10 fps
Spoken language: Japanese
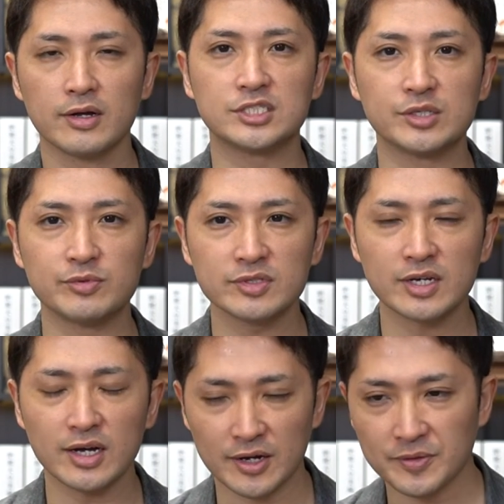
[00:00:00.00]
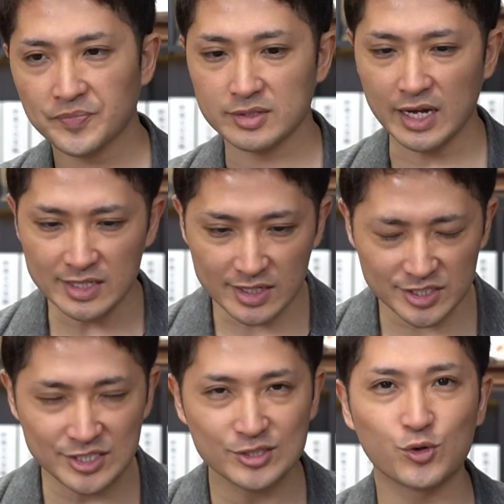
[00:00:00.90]
自分が何が
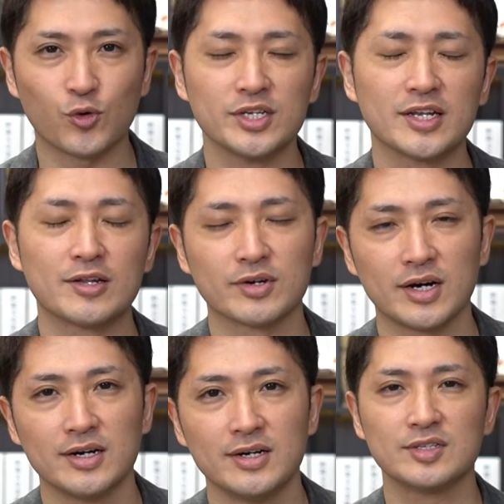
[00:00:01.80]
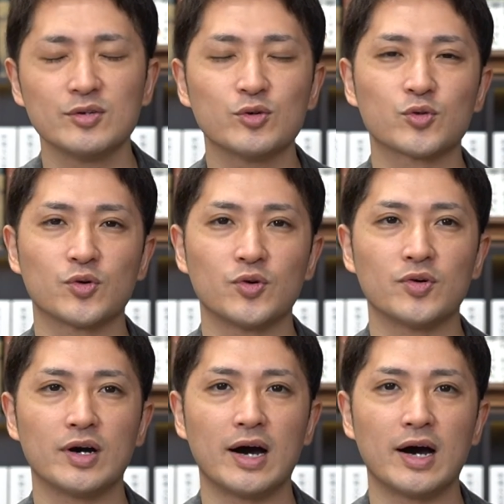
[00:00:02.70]
心底嫌なのかっていうことを